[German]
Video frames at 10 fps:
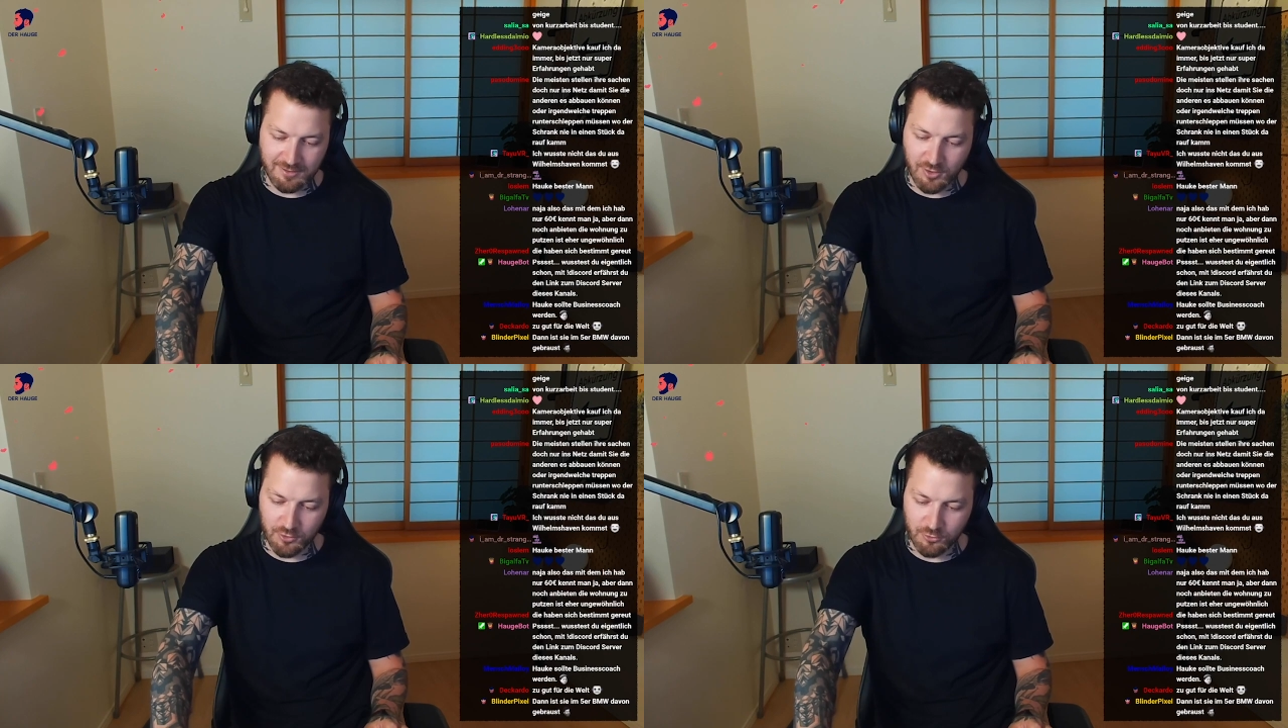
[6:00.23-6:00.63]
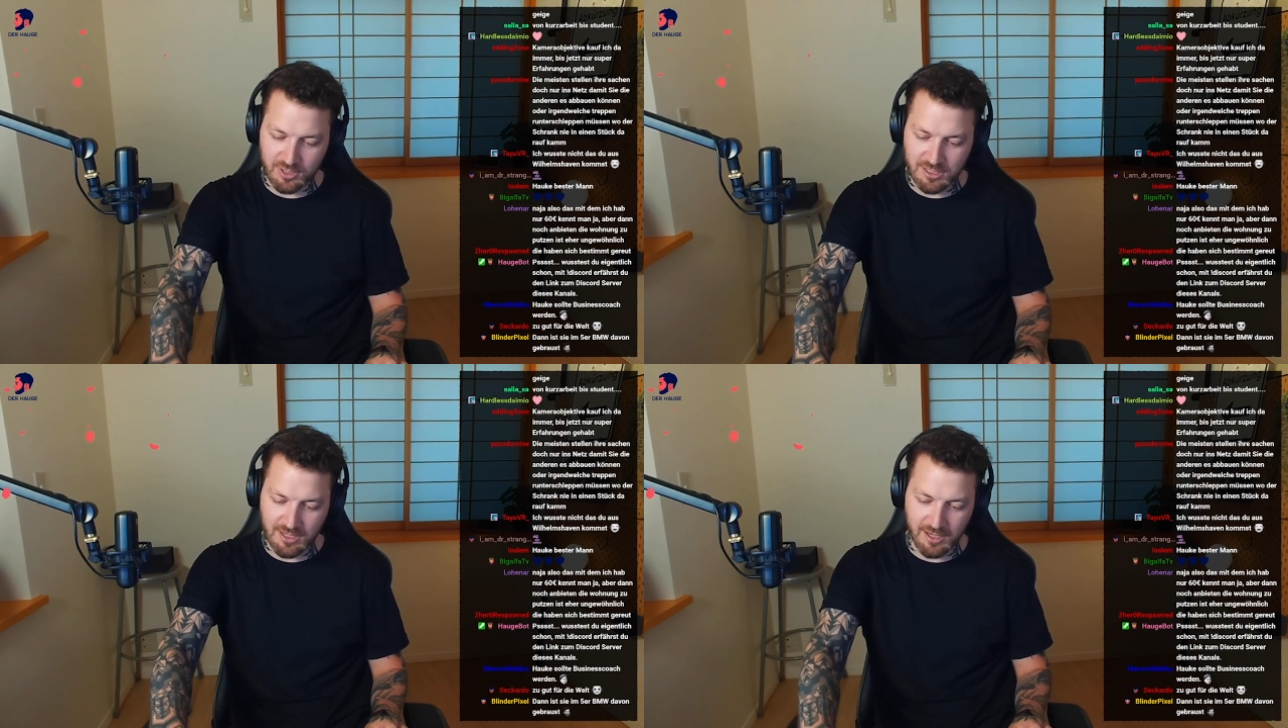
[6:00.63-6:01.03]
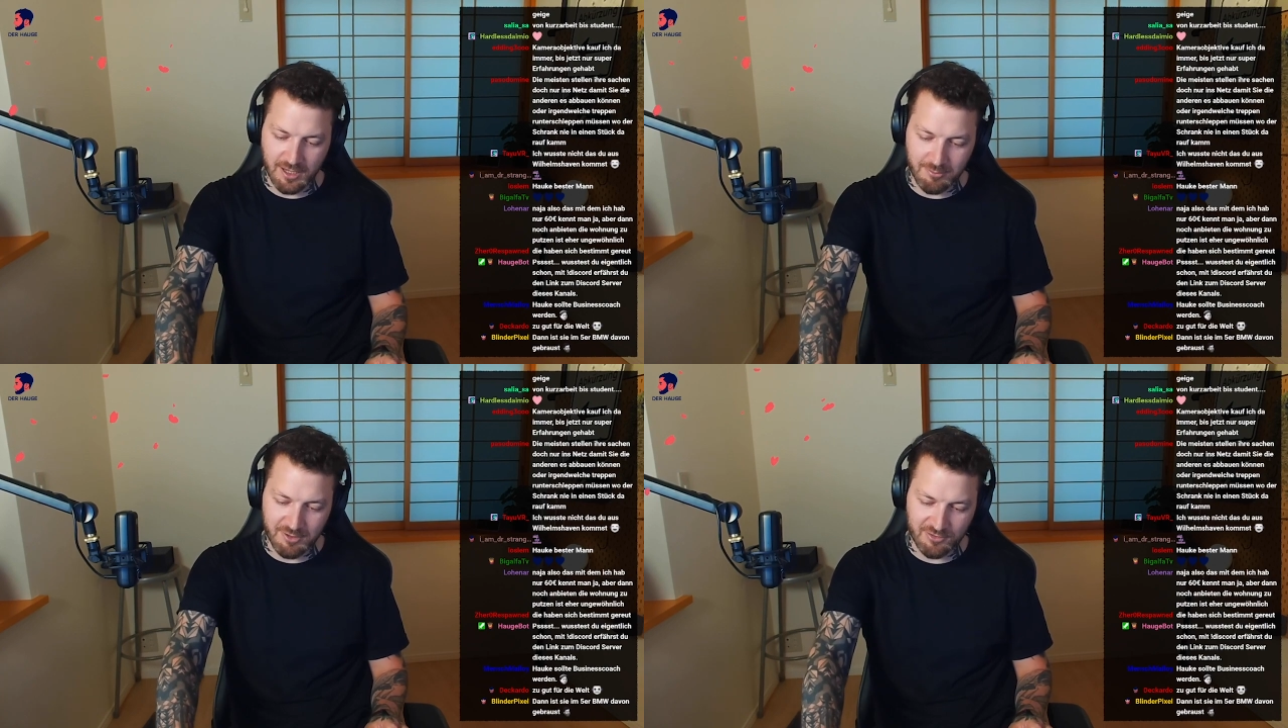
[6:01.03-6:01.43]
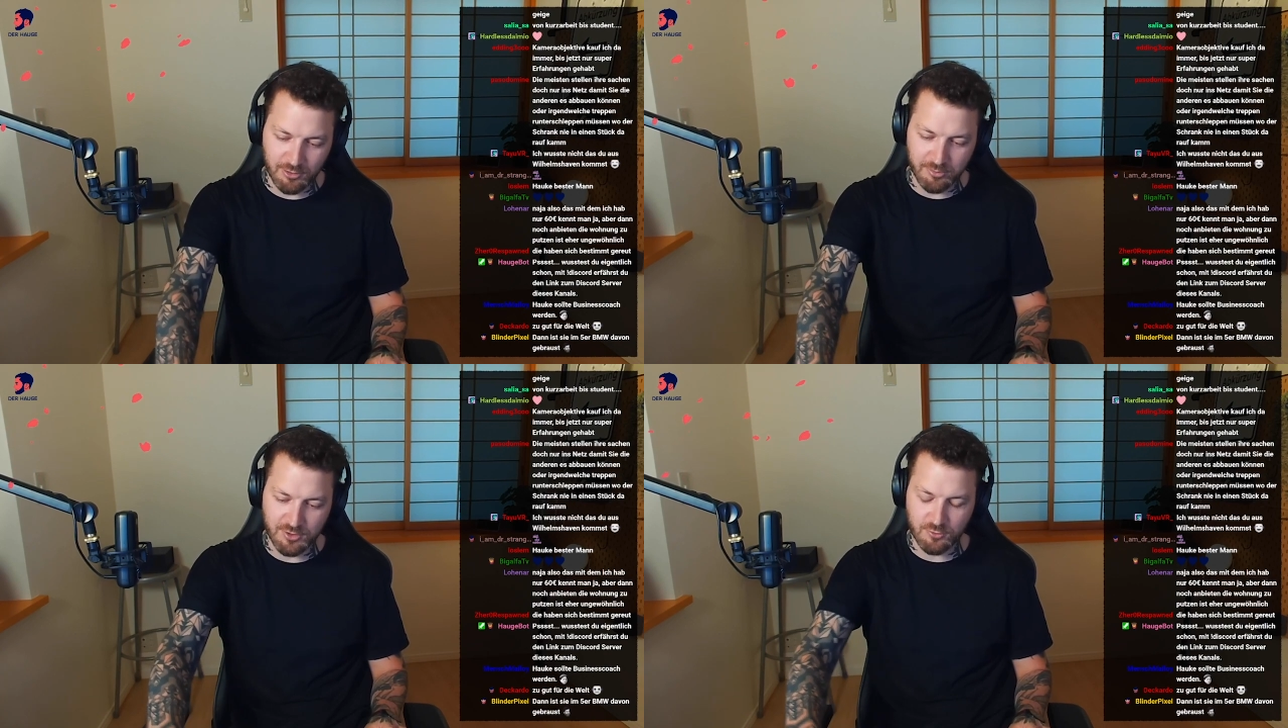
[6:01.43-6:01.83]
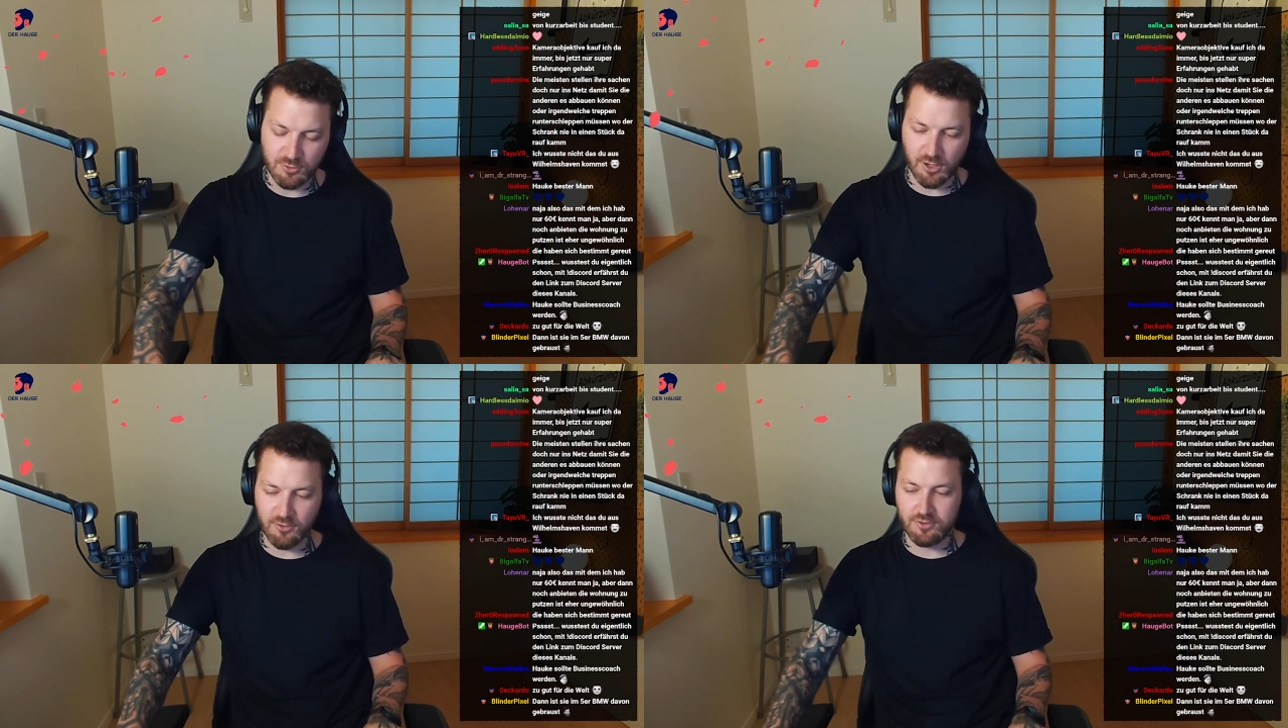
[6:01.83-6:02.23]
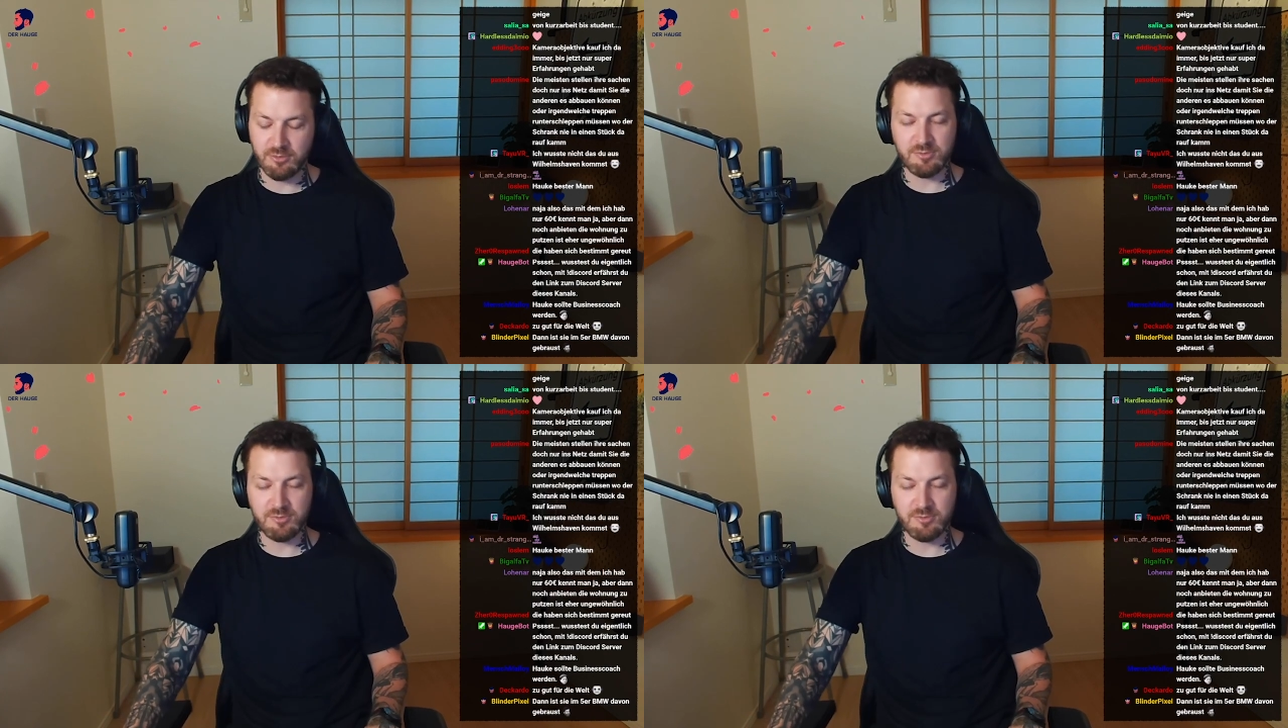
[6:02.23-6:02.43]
dachte ich, ja, so Kinderheim, das ist, glaube ich, eine gute Aufnahme.